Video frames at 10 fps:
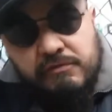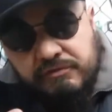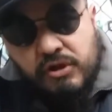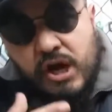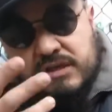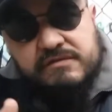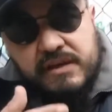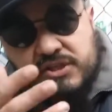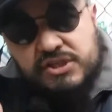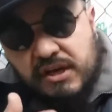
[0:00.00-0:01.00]
Filósofo
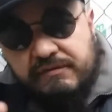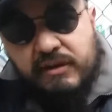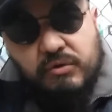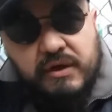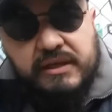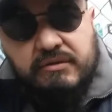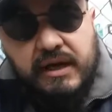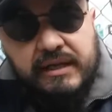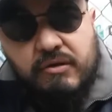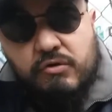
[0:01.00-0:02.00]
que a gente já falou aqui no
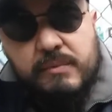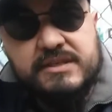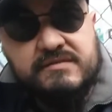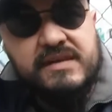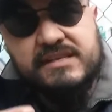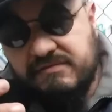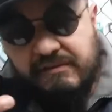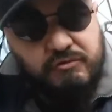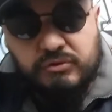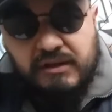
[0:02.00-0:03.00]
canal algumas vezes,
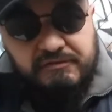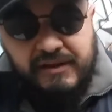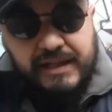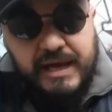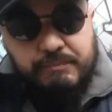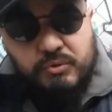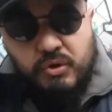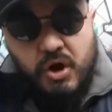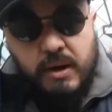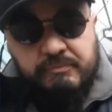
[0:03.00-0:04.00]
vai voltar a falar, por
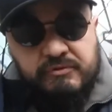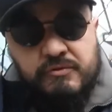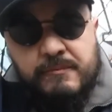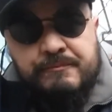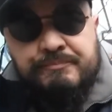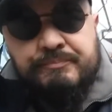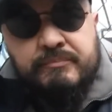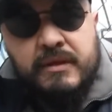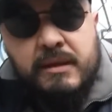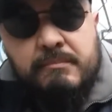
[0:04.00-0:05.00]
óbvio.
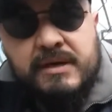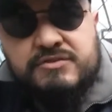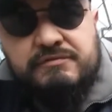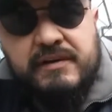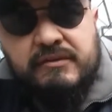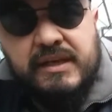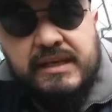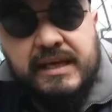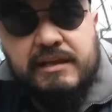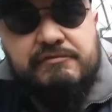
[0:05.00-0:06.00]
Mas o fato é
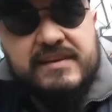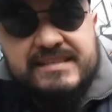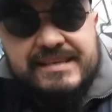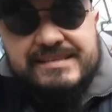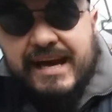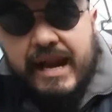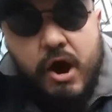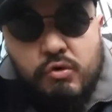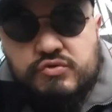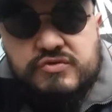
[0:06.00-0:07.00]
que ela fazia
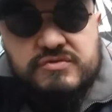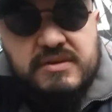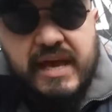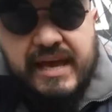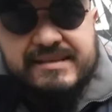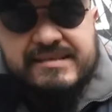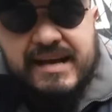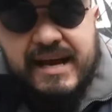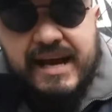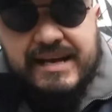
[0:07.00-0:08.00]
saraus,
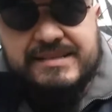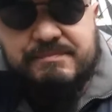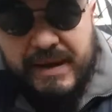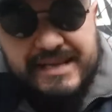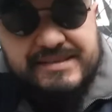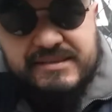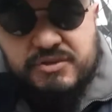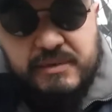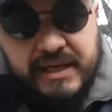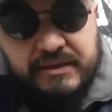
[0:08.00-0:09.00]
essa Aspásia
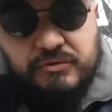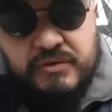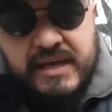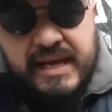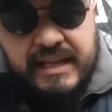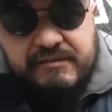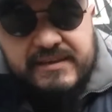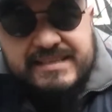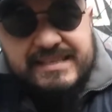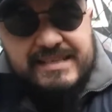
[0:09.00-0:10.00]
de Mileto, ela
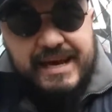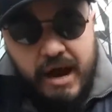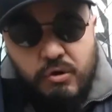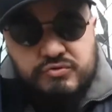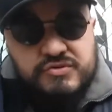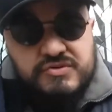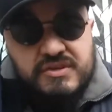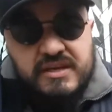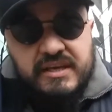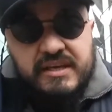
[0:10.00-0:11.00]
fazia saraus
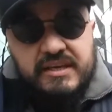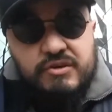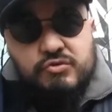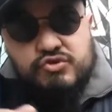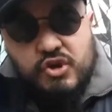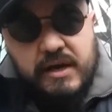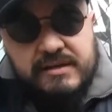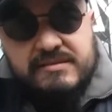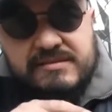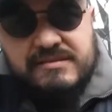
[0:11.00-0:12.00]
e o
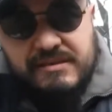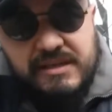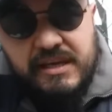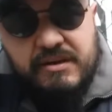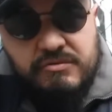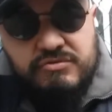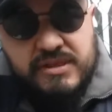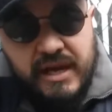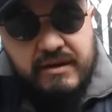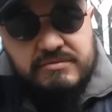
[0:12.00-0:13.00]
Sócrates ia no
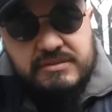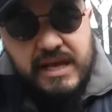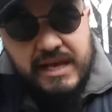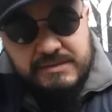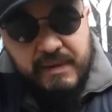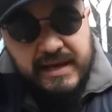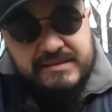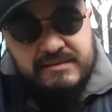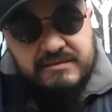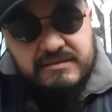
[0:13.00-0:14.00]
saraus da
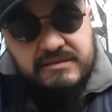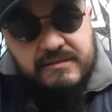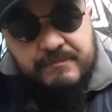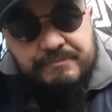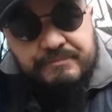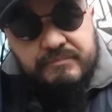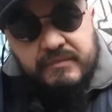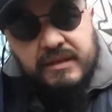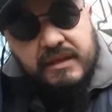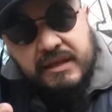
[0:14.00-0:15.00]
Aspásia,
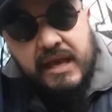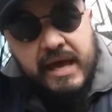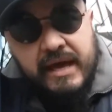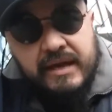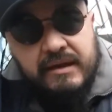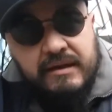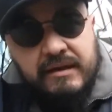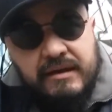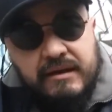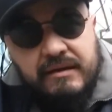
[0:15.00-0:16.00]
que
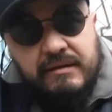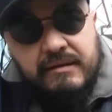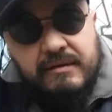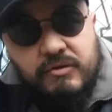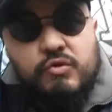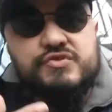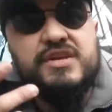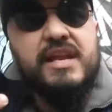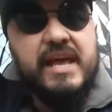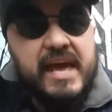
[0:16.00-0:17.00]
era
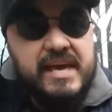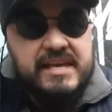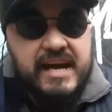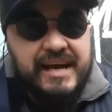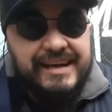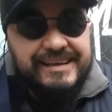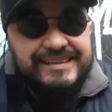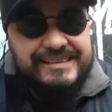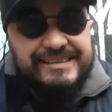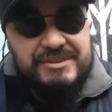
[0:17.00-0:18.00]
conselheira
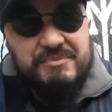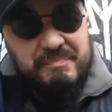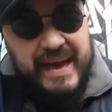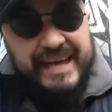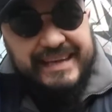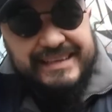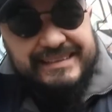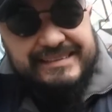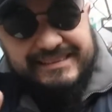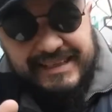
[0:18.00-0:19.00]
do
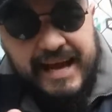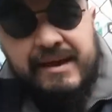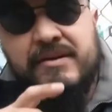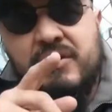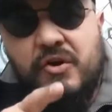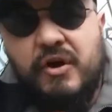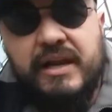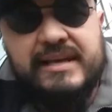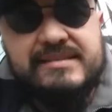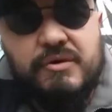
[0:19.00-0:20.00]
Péricles, tá?
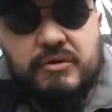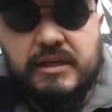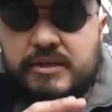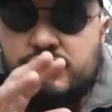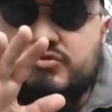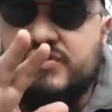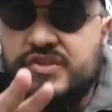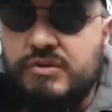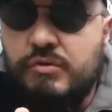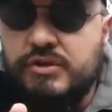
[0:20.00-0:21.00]
Olha essa outra. Isso
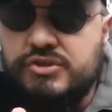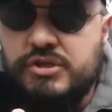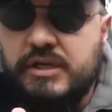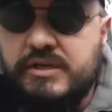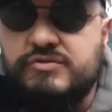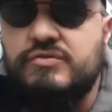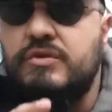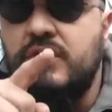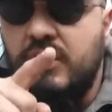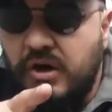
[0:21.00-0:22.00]
5 a.C.
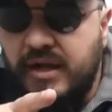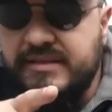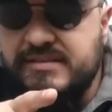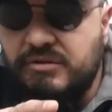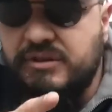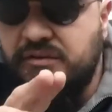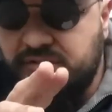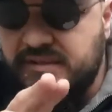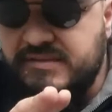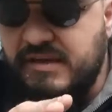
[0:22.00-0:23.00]
Olha essa outra que eu
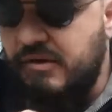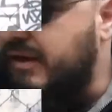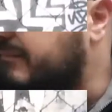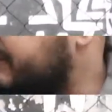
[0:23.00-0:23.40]
vou trazer agora.